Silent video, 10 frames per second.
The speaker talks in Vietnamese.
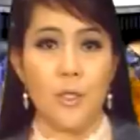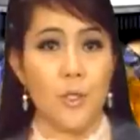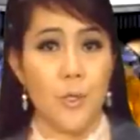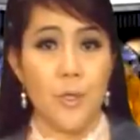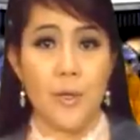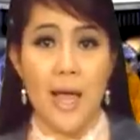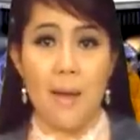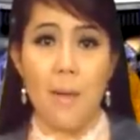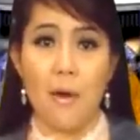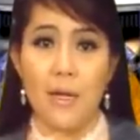Toyota
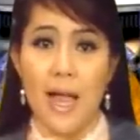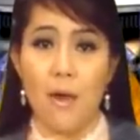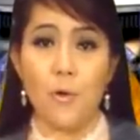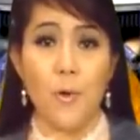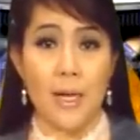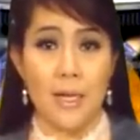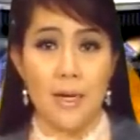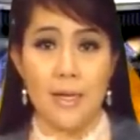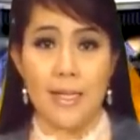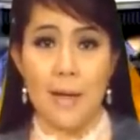báo cáo doanh
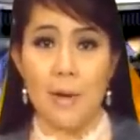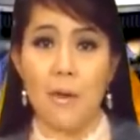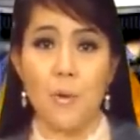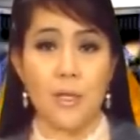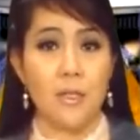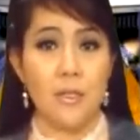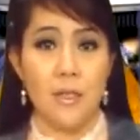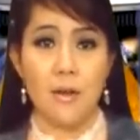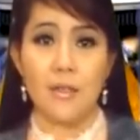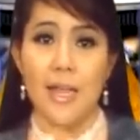lợi tam cá nguyệt thứ
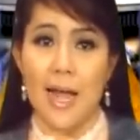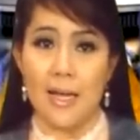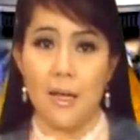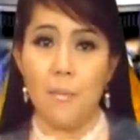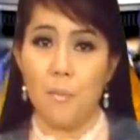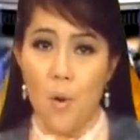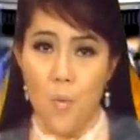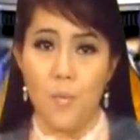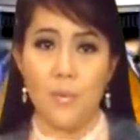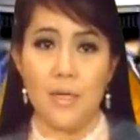nhất tăng gấp
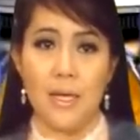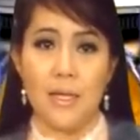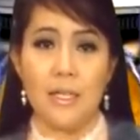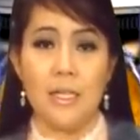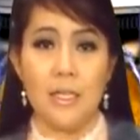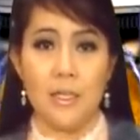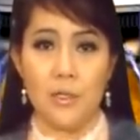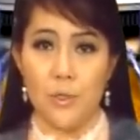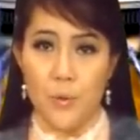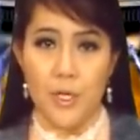4. Tin từ
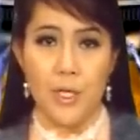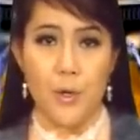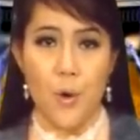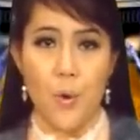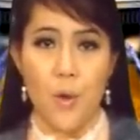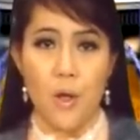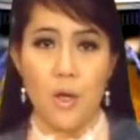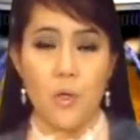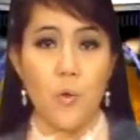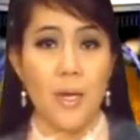Tokyo,
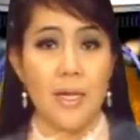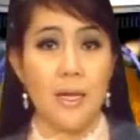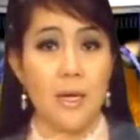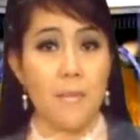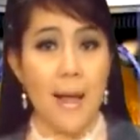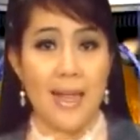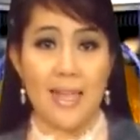doanh lợi 3